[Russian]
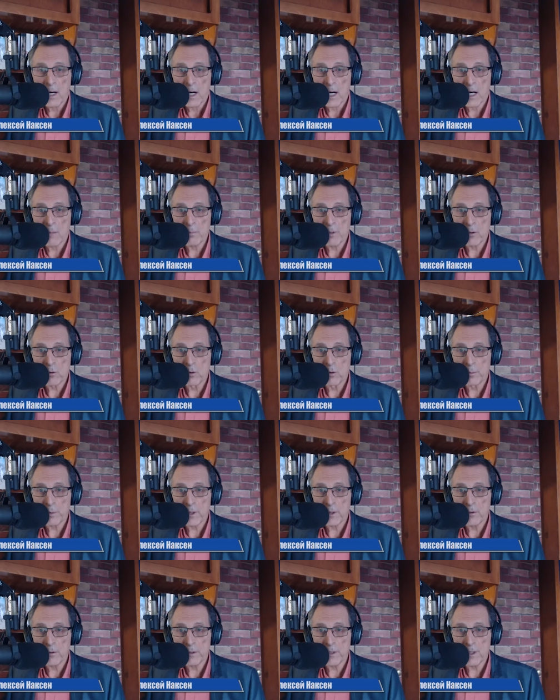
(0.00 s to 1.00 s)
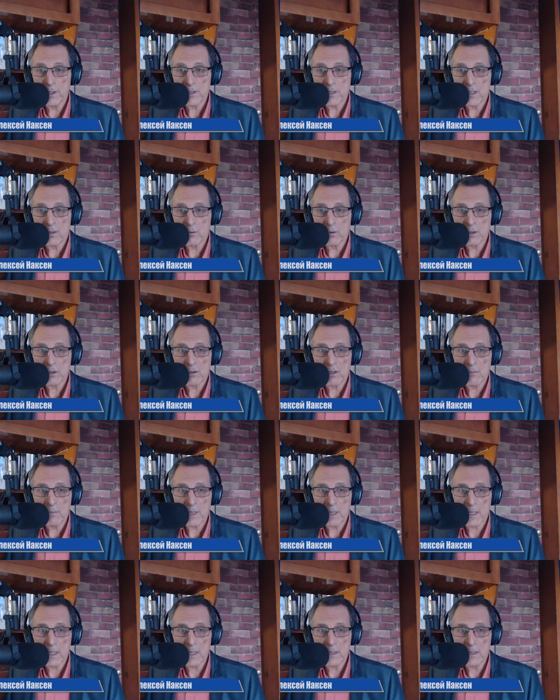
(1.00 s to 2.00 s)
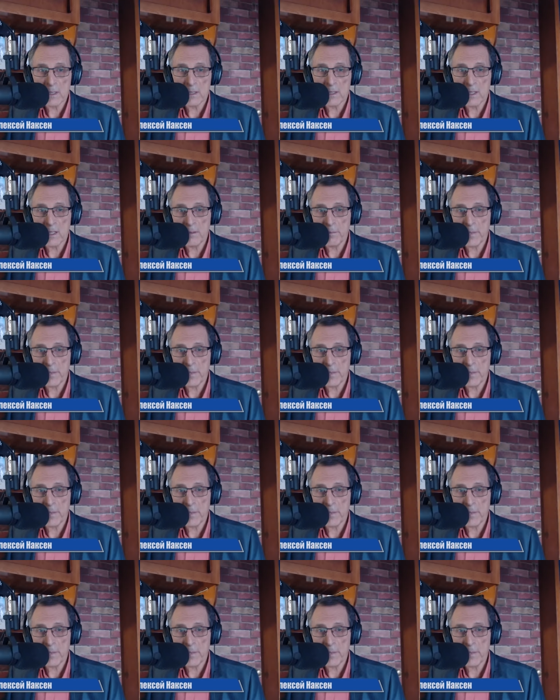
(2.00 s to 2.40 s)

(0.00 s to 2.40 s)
о покупке индейца в острова Манхэттен не